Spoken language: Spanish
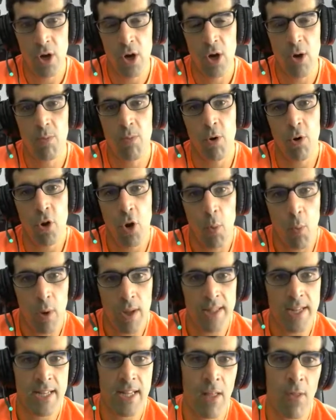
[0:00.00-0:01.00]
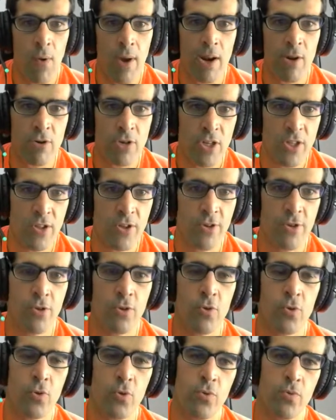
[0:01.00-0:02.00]
por cómo han tratado a los indios
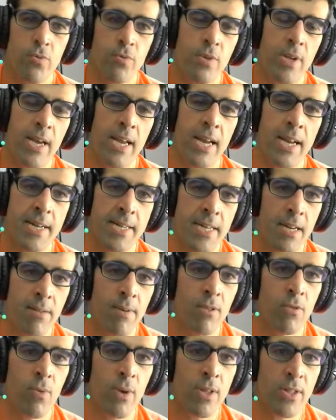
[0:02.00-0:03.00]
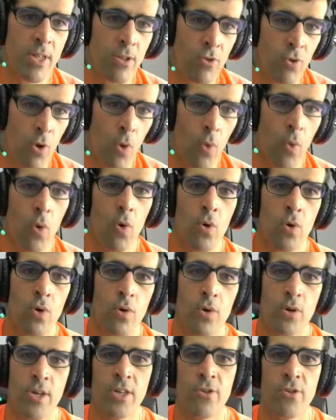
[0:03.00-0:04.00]
en la reserva durante todos
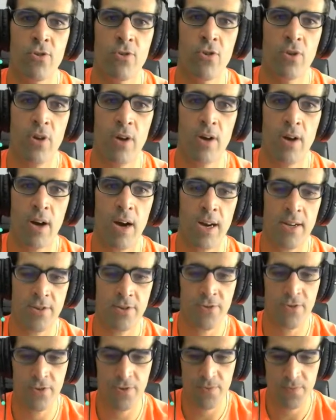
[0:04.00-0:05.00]
estos años.